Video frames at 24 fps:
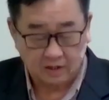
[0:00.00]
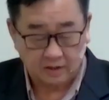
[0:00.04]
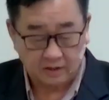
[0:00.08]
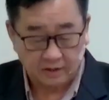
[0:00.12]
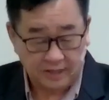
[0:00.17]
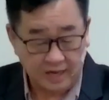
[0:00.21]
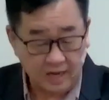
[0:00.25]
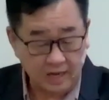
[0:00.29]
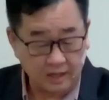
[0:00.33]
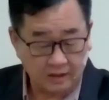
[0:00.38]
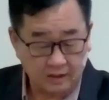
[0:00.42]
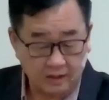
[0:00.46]

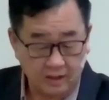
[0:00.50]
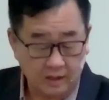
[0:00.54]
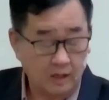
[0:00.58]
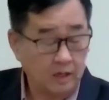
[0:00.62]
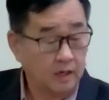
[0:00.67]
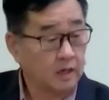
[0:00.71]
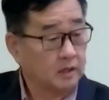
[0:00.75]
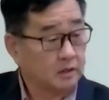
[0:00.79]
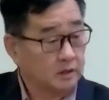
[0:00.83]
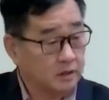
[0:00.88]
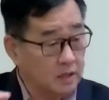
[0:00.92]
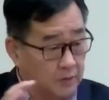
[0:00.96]
那
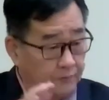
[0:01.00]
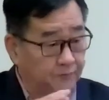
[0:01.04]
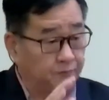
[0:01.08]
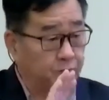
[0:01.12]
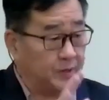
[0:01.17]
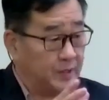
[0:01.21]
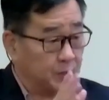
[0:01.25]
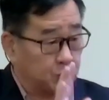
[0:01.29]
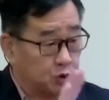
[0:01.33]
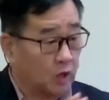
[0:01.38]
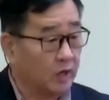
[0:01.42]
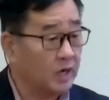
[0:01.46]
这个妇女
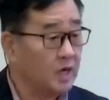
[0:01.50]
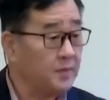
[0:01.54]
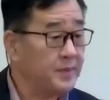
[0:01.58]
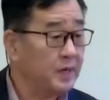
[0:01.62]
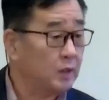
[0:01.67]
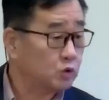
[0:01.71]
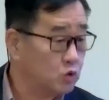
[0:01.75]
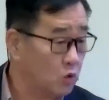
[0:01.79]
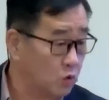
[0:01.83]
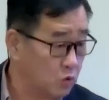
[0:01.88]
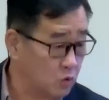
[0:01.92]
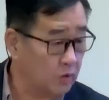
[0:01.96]
从来没有
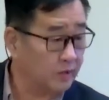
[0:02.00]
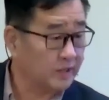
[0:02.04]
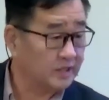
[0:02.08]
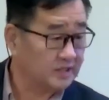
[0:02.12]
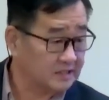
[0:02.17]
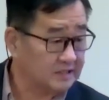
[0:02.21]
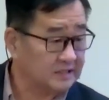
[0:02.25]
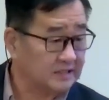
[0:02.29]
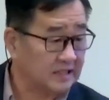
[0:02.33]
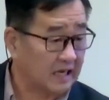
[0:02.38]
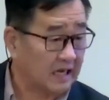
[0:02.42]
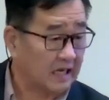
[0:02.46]
做过的事
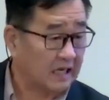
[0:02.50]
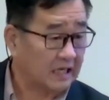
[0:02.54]
啊，